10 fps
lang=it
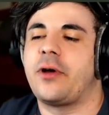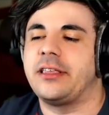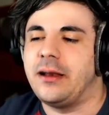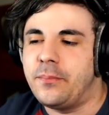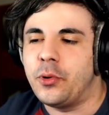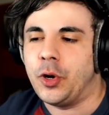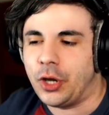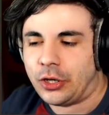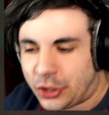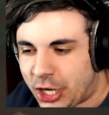qua del
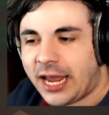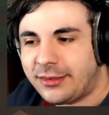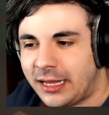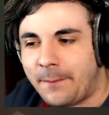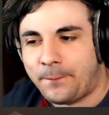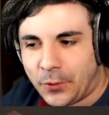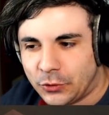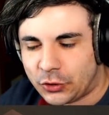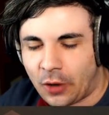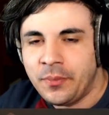buio c'entri
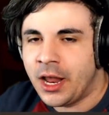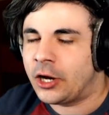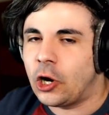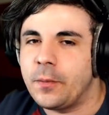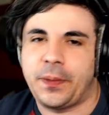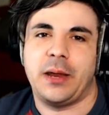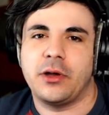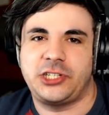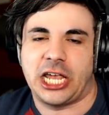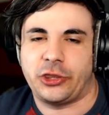appunto col primo
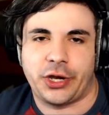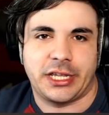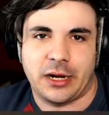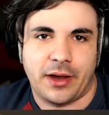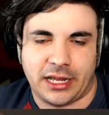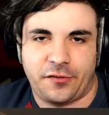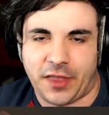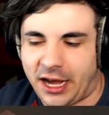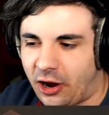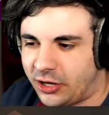oggetto che andremo a
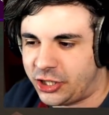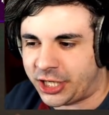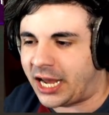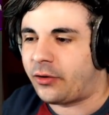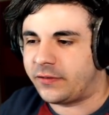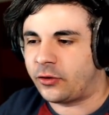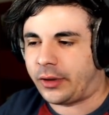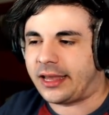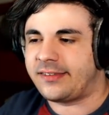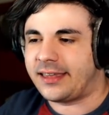craftare oggi Che è questo
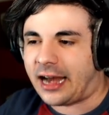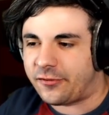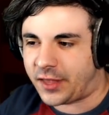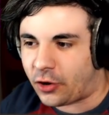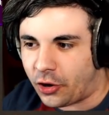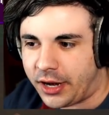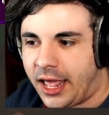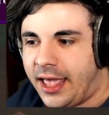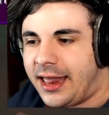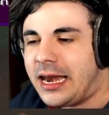qui che si crafta con
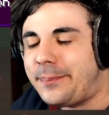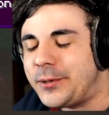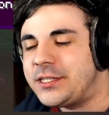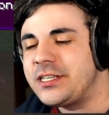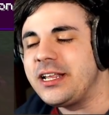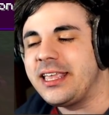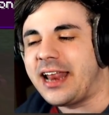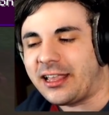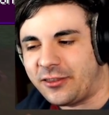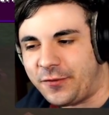la pozione di
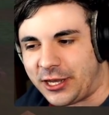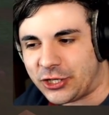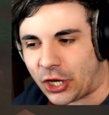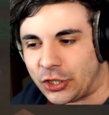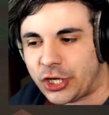Night Vision,